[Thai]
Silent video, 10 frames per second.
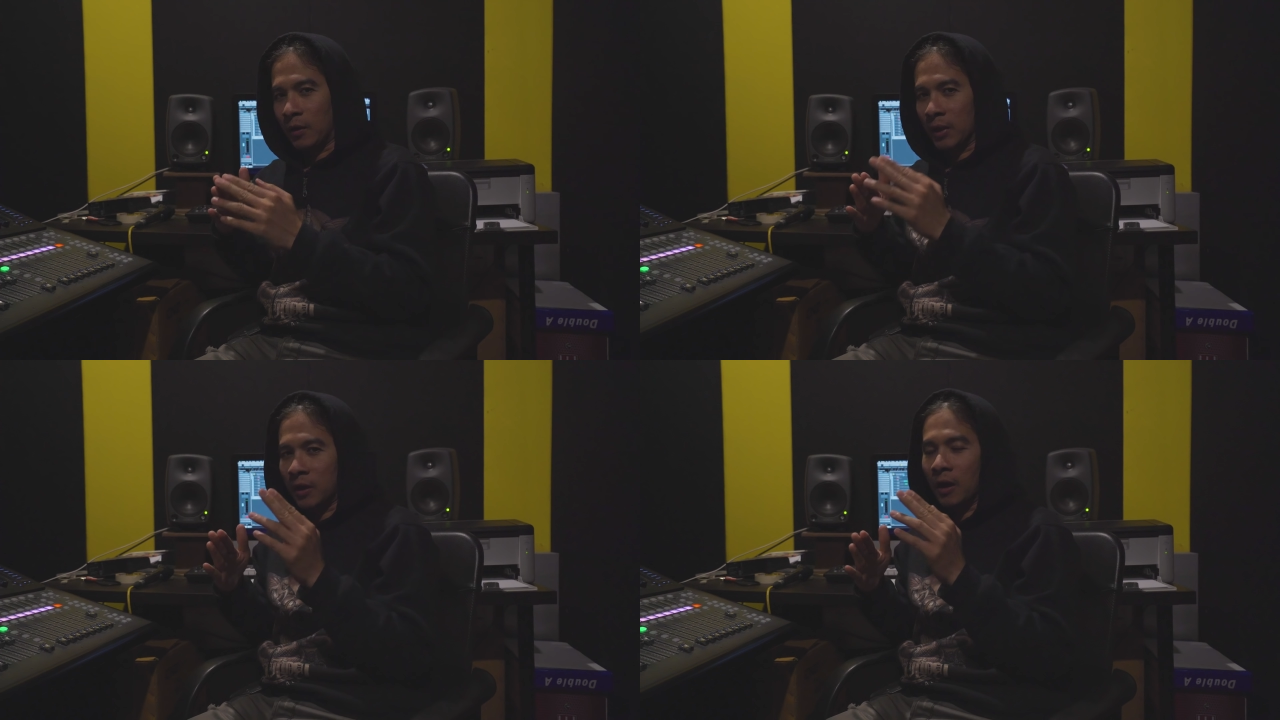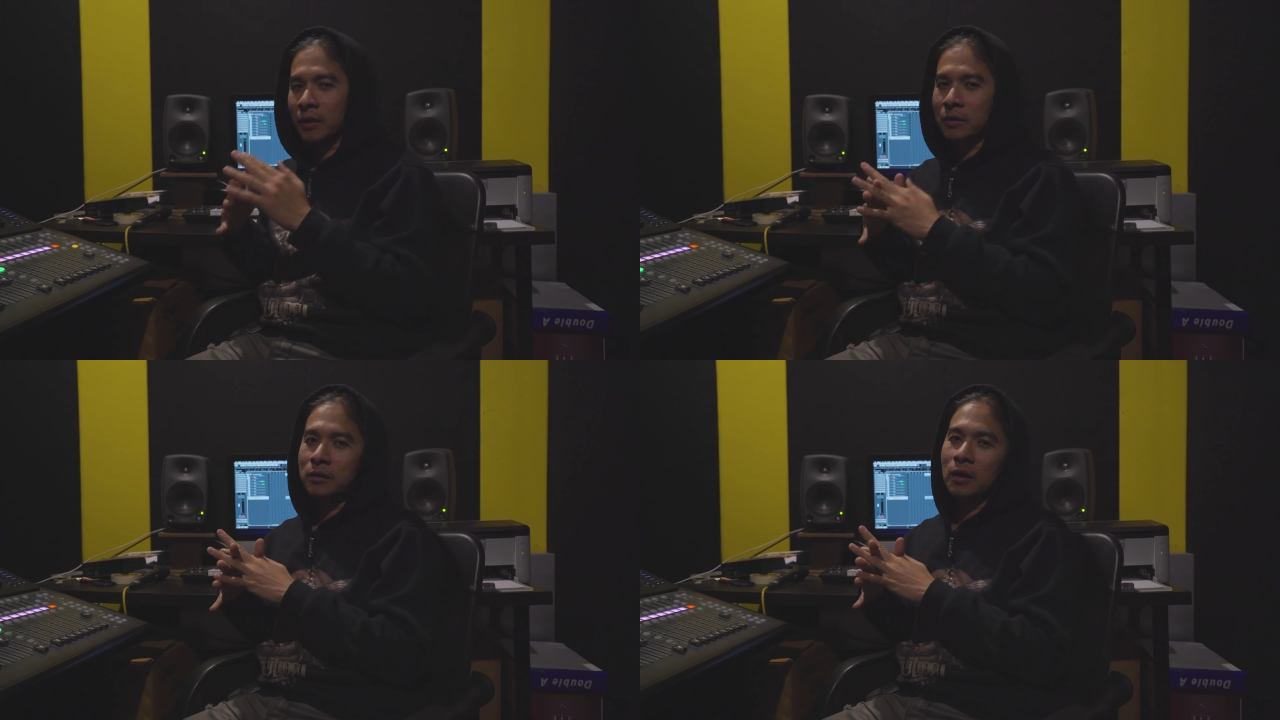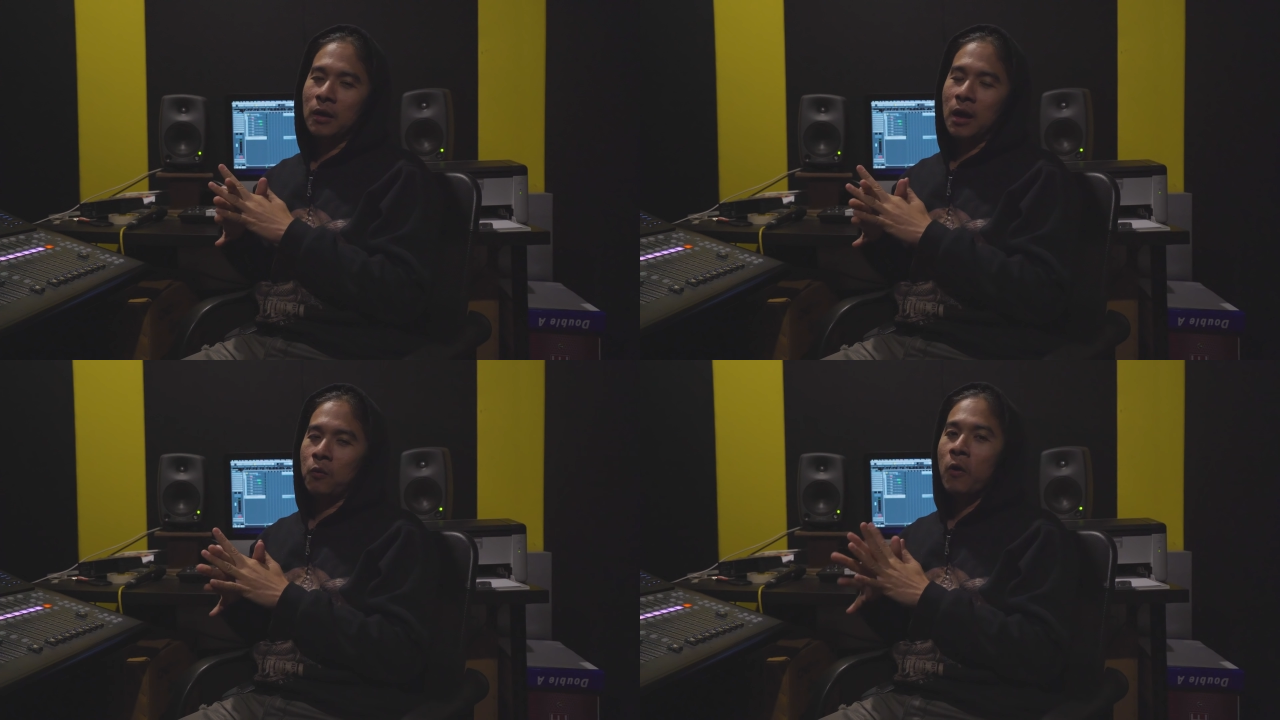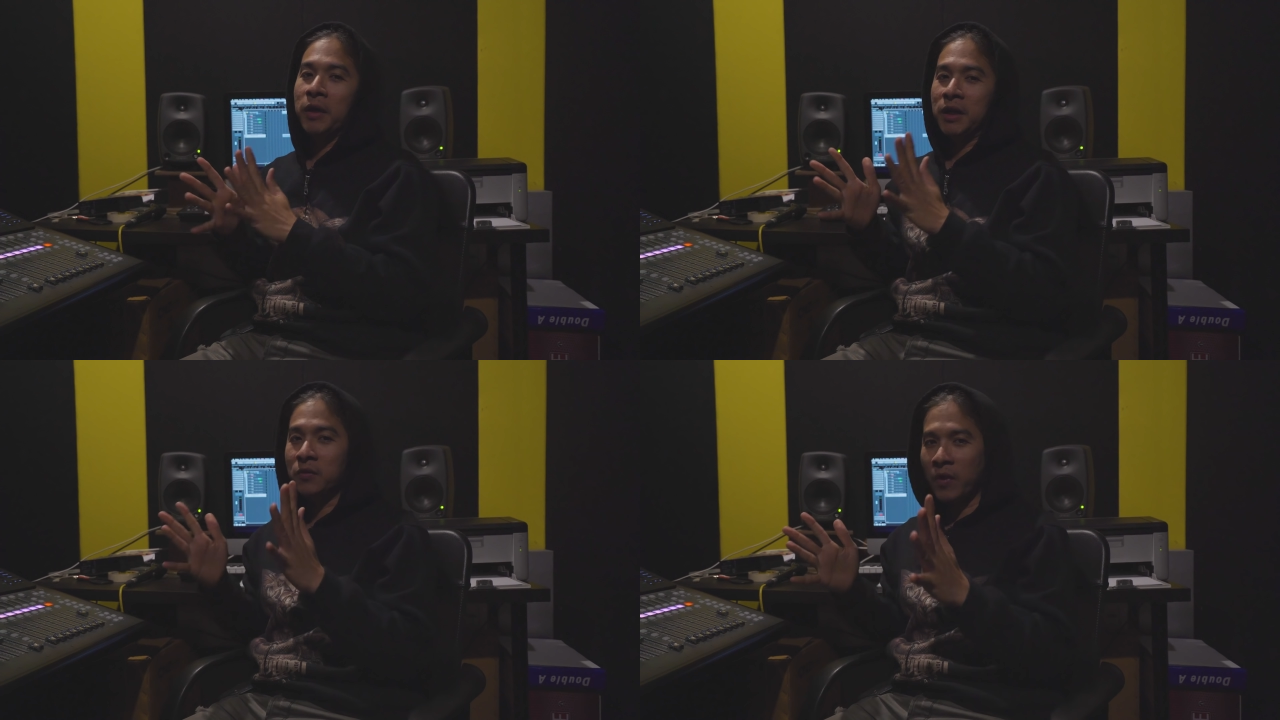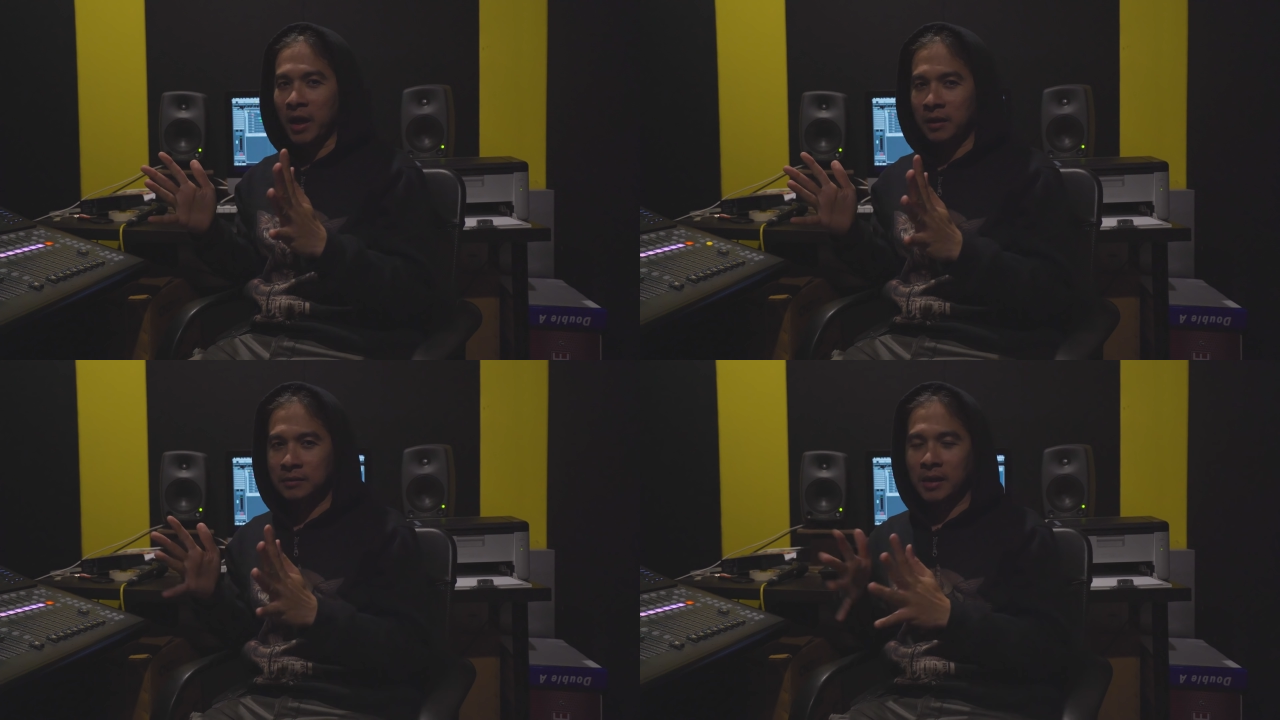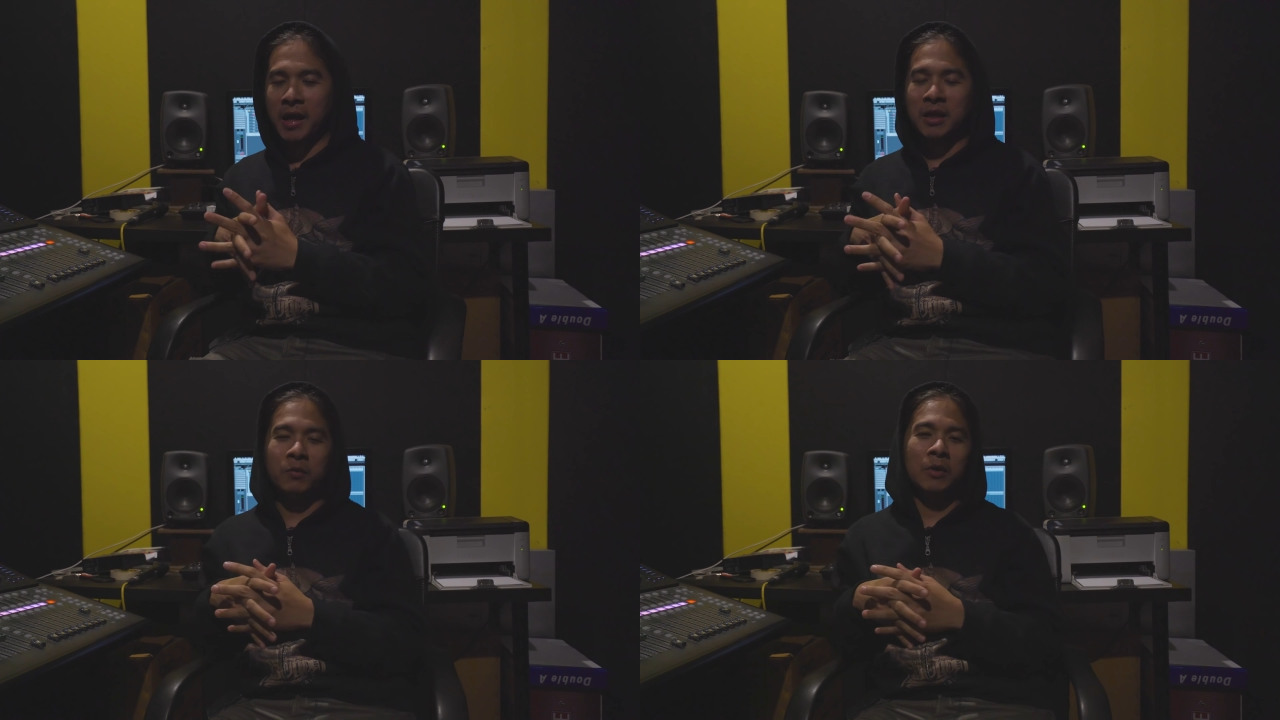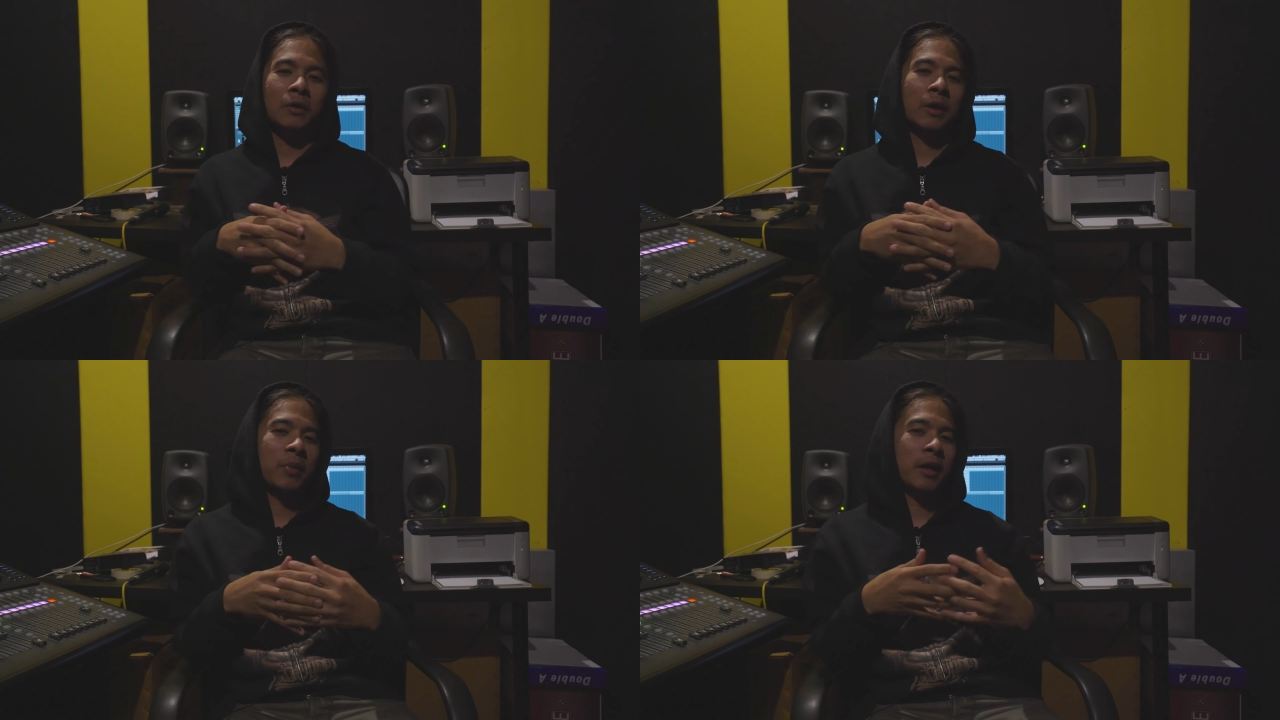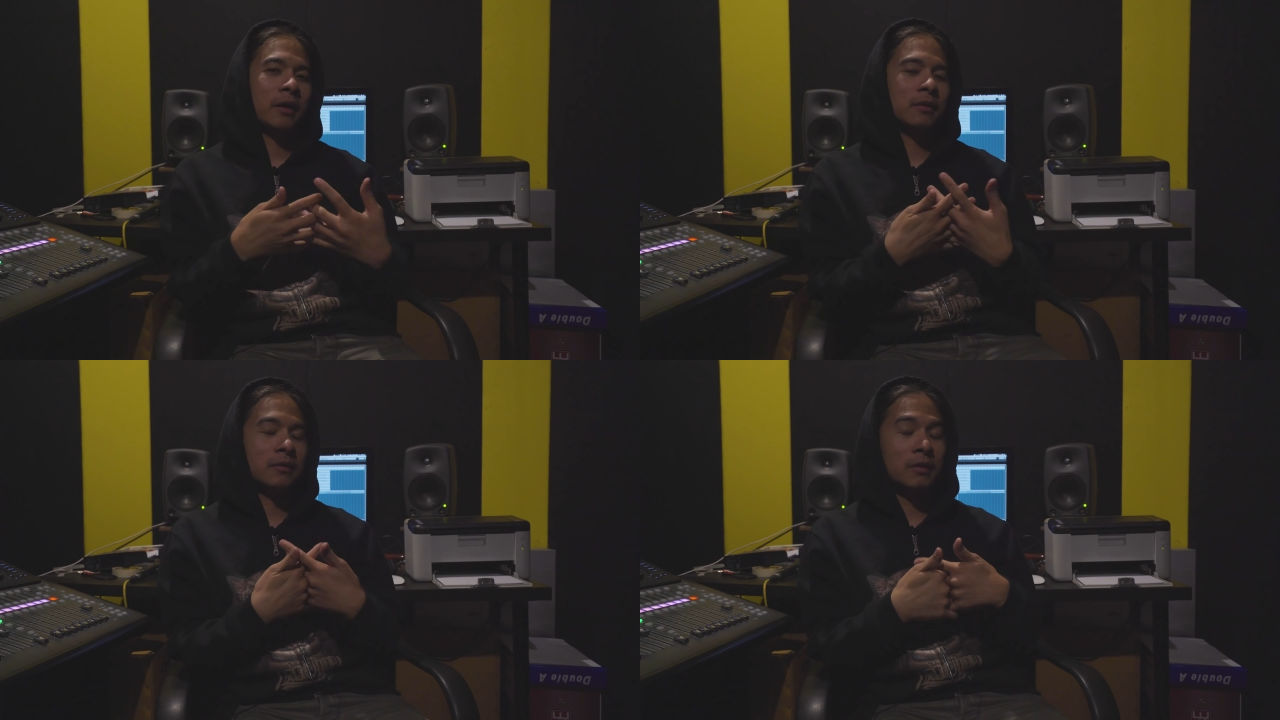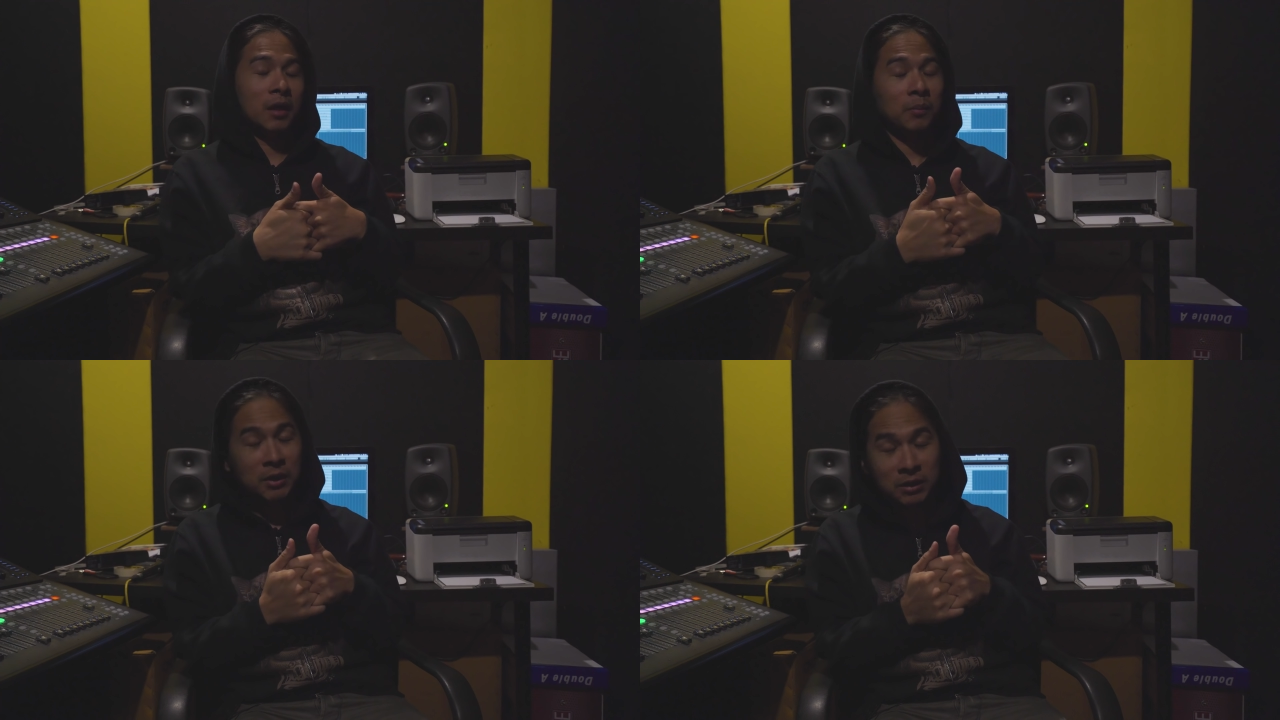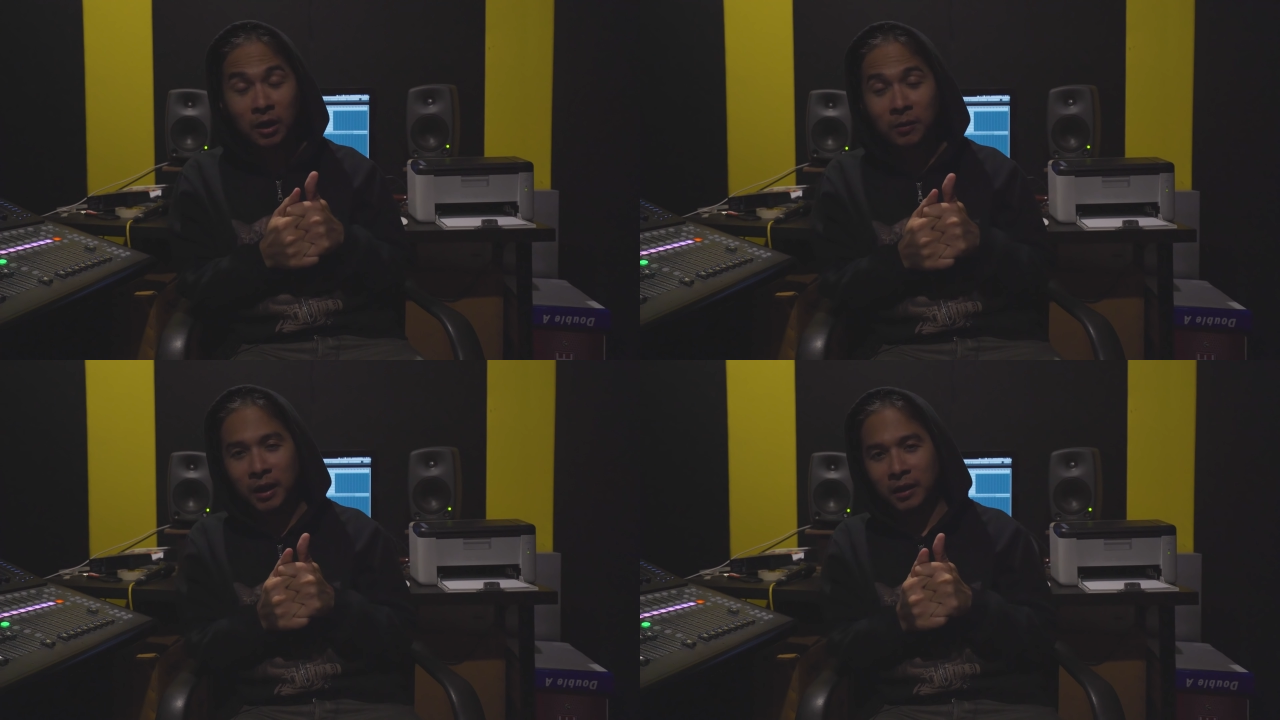วันก่อนวง In Vain ได้รีวิวกับเพลง Death Metal ไป